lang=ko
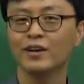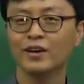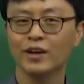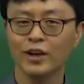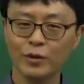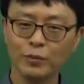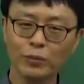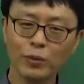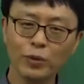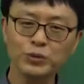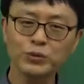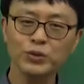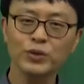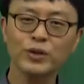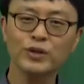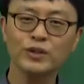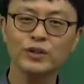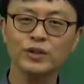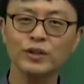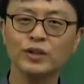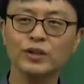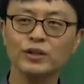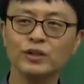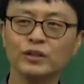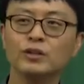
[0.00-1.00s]
예 목소리
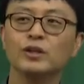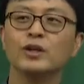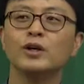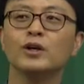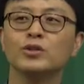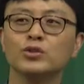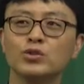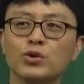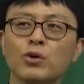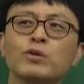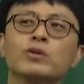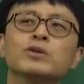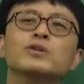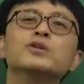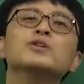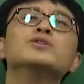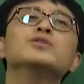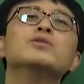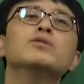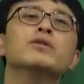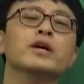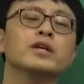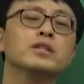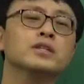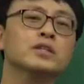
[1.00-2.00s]
크기는 좀
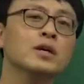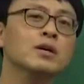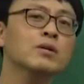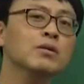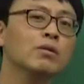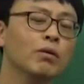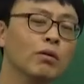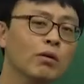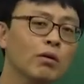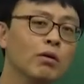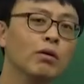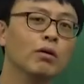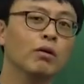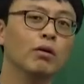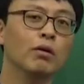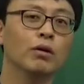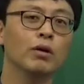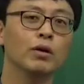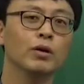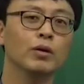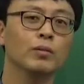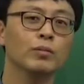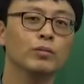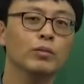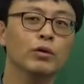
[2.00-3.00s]
크도 괜찮고
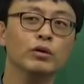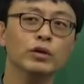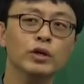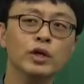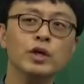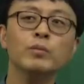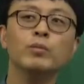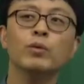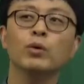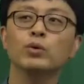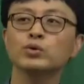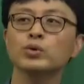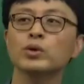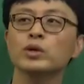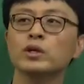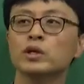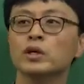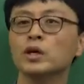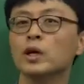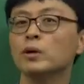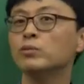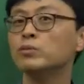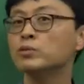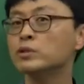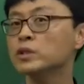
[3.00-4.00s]
뭐 이 목소리
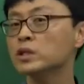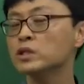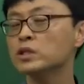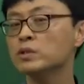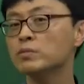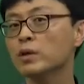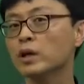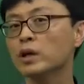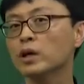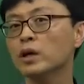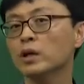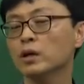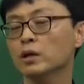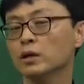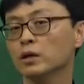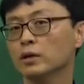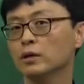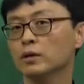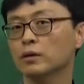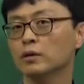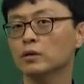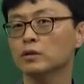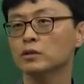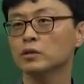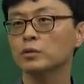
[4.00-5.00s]
크기가 문제였습니까
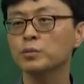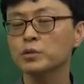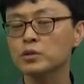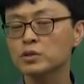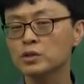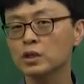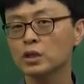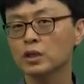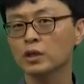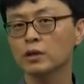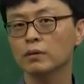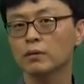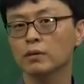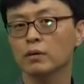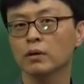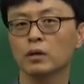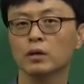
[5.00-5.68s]
첫 번째